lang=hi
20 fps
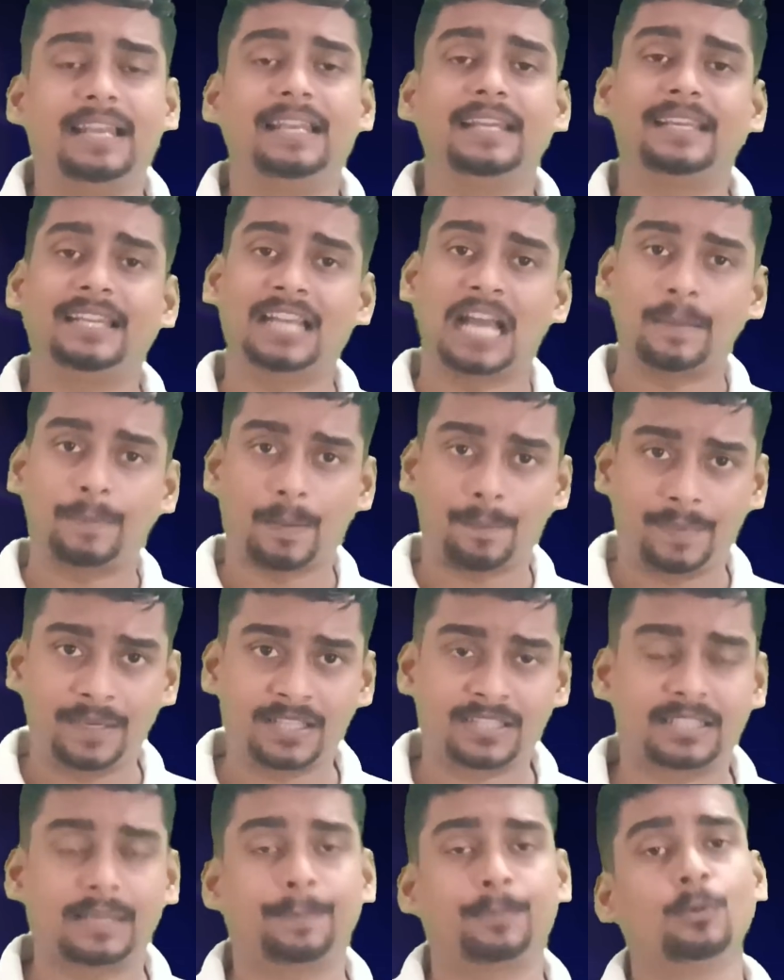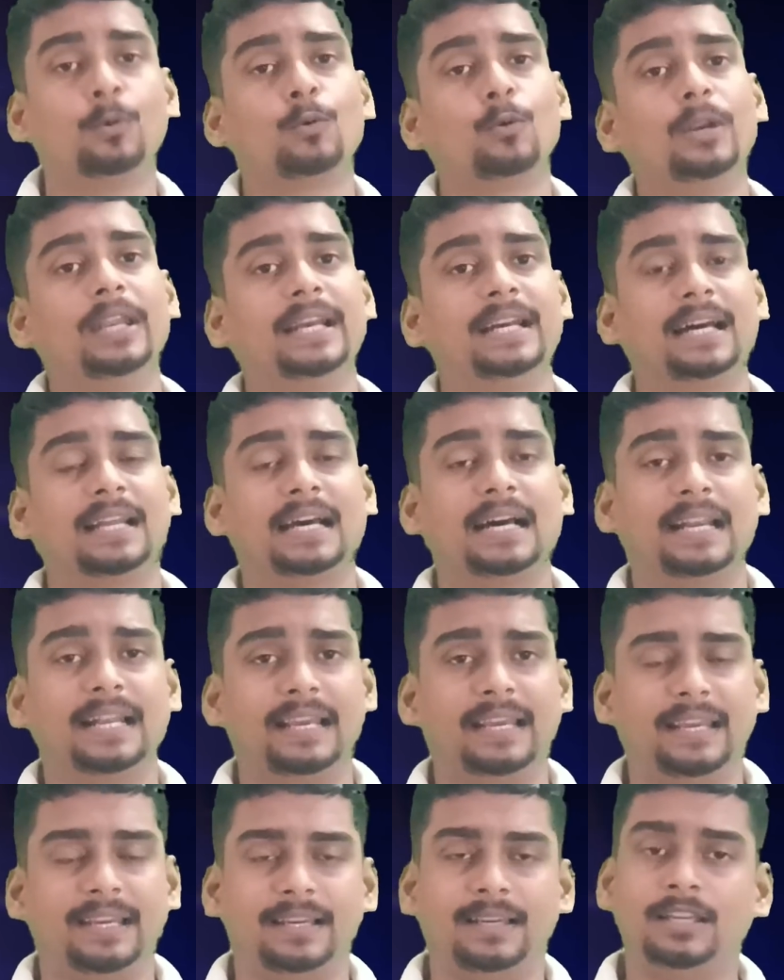है लेकिन आप अपने सपनों को लेकर आ
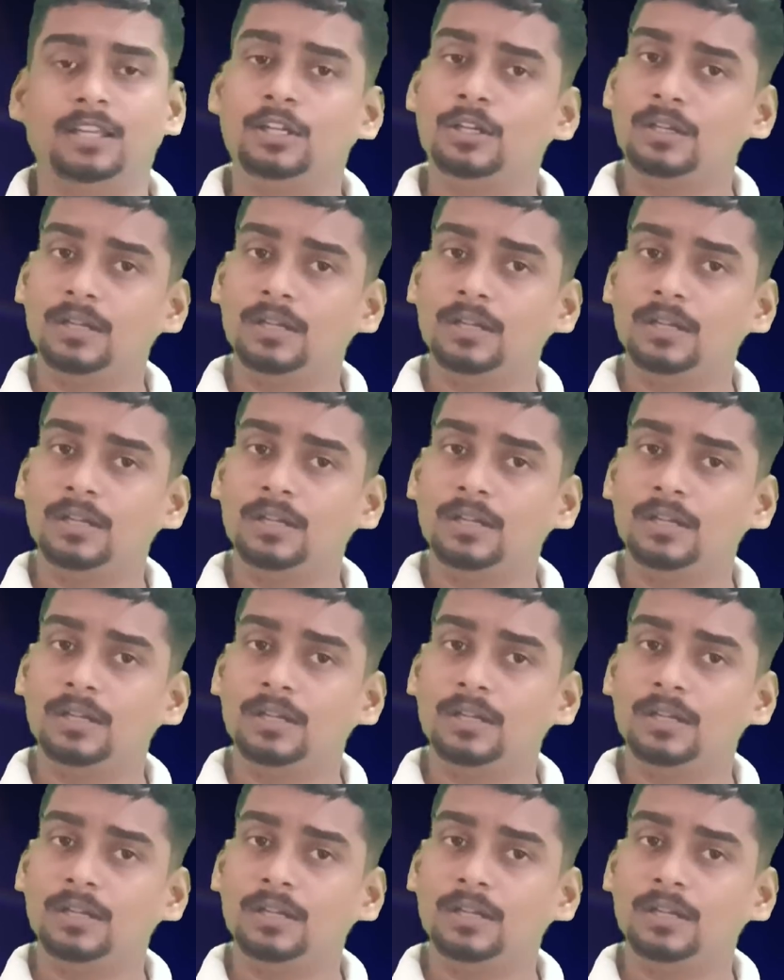रहे हैं